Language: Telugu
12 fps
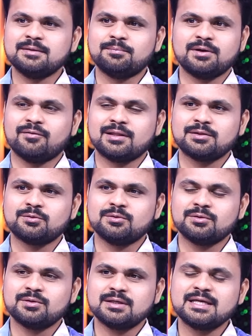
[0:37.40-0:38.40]
డీప్ గా వెళ్ళను
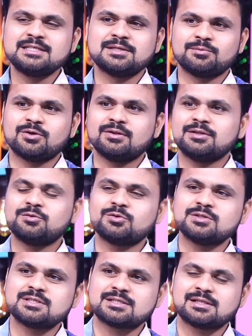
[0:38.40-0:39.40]
ఏం చెప్తావు దాని
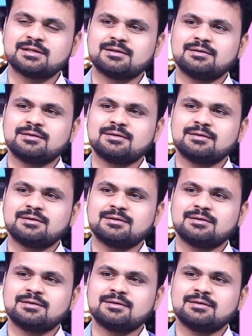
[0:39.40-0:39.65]
గురించి అసలు